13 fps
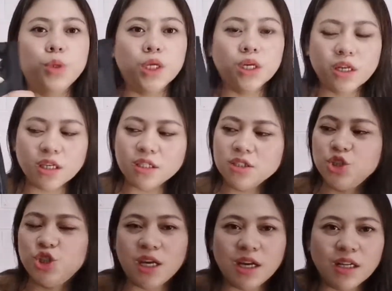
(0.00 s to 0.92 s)

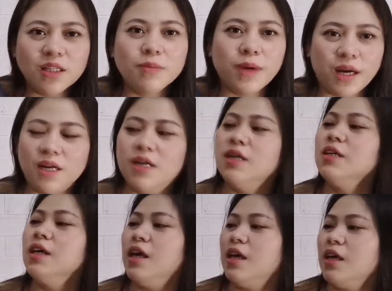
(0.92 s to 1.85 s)
Birkin Jelly
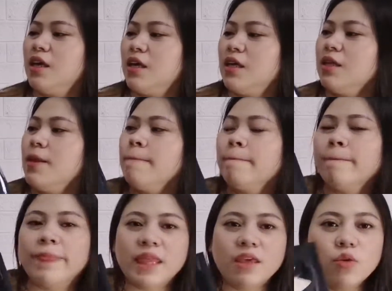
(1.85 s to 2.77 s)
Bag, and
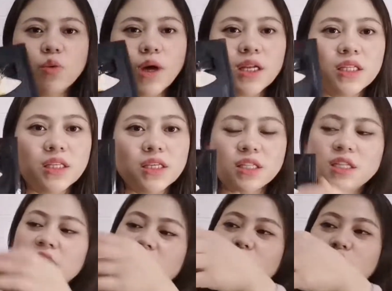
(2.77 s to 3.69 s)
yung quality niya,
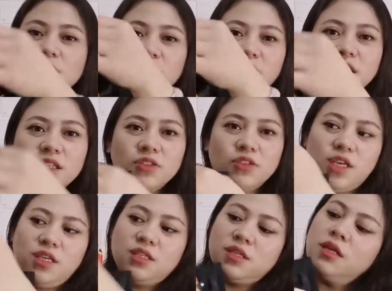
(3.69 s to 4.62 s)
nilagyan ko siya ng ganito
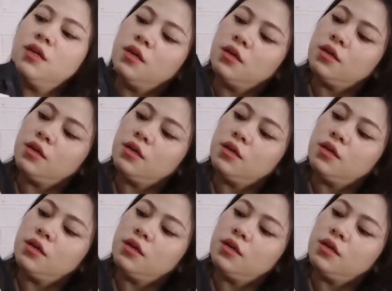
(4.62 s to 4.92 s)
guys.